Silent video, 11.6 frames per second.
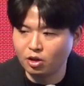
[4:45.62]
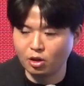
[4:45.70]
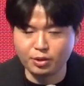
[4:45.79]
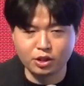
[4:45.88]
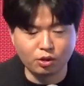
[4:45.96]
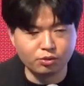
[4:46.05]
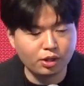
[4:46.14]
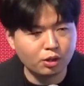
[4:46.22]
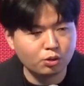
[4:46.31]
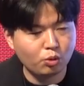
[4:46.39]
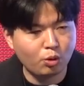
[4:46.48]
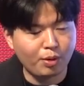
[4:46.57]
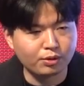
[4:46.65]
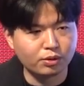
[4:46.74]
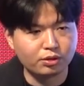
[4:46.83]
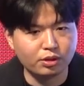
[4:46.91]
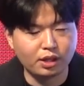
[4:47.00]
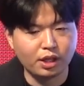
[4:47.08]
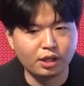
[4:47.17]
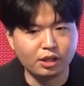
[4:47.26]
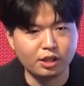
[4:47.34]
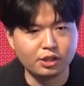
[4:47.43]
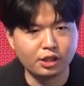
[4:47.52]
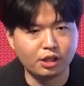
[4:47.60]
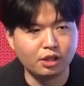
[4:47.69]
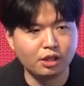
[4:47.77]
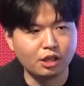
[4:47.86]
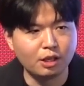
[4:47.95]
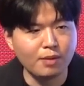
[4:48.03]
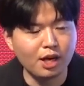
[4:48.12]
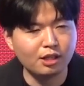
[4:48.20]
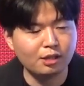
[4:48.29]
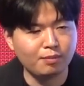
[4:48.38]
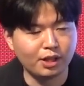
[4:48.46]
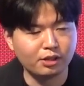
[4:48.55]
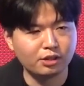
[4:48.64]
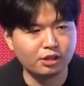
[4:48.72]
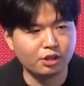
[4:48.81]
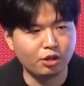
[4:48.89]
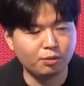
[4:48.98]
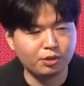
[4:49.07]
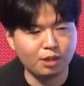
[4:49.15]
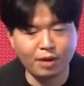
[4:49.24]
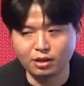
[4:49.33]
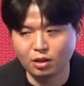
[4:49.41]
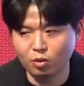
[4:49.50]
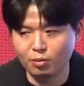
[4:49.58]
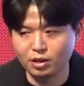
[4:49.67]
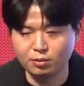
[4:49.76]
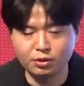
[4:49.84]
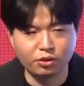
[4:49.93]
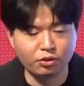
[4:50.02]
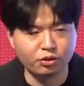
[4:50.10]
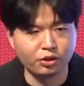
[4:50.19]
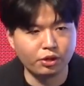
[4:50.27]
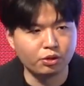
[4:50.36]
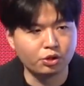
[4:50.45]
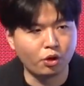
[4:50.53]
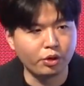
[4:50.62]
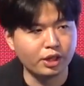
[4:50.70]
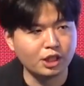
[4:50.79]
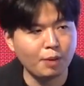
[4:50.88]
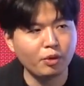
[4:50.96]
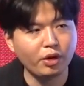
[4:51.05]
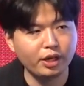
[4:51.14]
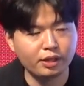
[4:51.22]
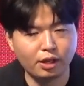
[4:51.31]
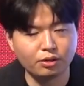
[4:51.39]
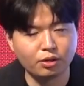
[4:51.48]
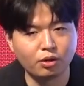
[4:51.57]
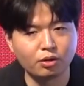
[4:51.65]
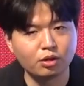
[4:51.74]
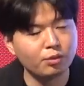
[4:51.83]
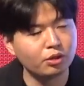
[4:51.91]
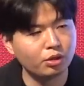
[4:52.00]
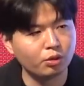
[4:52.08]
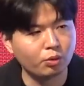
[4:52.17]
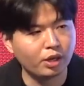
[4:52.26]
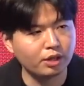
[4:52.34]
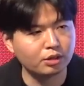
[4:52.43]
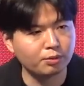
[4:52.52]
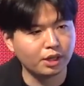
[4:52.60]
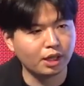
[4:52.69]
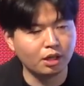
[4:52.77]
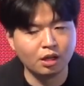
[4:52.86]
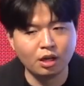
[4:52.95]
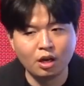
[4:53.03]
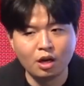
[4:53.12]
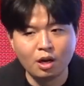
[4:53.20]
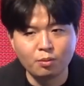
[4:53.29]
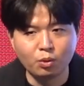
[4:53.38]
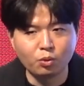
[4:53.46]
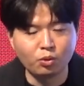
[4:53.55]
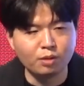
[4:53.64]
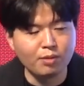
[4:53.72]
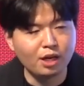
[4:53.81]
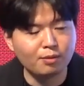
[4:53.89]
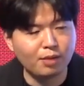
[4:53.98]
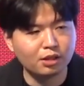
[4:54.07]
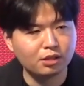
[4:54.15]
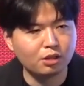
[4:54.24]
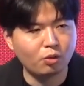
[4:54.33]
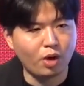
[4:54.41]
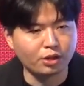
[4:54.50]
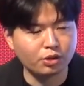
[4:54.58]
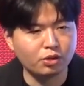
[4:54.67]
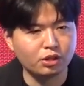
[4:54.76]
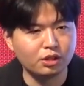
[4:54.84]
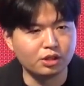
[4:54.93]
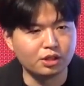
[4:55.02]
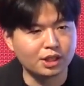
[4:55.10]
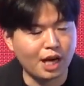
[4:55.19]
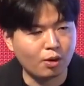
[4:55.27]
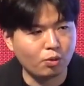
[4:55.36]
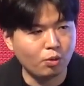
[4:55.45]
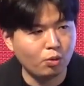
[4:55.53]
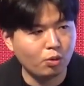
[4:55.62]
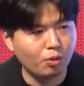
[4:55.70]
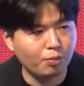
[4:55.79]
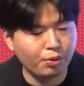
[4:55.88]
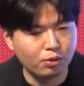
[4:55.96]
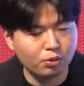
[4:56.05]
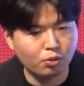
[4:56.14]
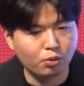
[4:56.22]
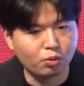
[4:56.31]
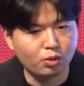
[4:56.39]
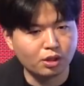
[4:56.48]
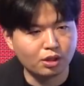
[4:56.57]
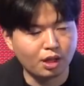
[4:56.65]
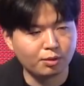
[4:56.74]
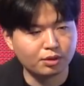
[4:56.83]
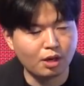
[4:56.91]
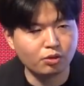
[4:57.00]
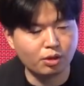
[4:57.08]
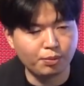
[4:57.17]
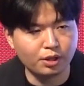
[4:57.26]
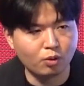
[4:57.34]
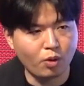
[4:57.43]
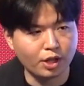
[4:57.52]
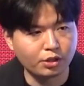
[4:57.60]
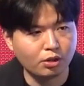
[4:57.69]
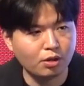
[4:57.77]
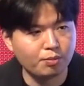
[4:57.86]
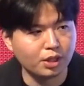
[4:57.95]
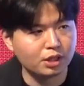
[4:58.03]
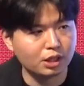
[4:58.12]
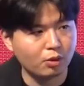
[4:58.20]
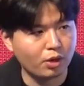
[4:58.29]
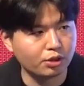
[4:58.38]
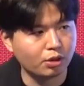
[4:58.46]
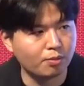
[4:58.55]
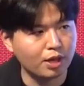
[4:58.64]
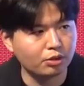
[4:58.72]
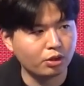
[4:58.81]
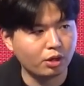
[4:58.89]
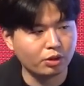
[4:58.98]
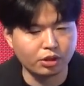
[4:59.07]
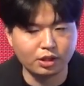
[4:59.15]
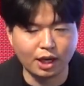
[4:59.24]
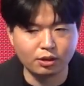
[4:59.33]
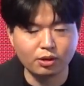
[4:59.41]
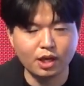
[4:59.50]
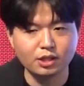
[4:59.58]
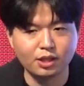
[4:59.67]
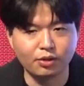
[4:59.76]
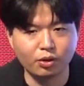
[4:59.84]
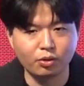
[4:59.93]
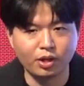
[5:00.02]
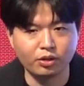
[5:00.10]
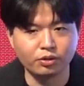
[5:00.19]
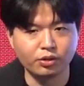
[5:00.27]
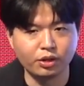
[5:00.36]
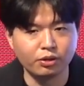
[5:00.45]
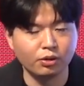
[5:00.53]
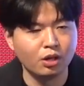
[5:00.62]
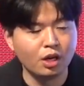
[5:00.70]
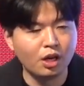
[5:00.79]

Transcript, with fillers: 그럼 이제 전 세계적으로 봤었을 때 이제 음악을 만드는 기업들이 많다고 말씀을 드렸는데요. 저희의 차별화에 대해서 설명드리도록 하겠습니다. 보통 음악을 만드는 과정은 작곡, 편곡, 그다음에 사운드 입히는 과정, 믹싱 과정, 마스터링 과정 이 다섯 가지 단계로 나뉘는데요.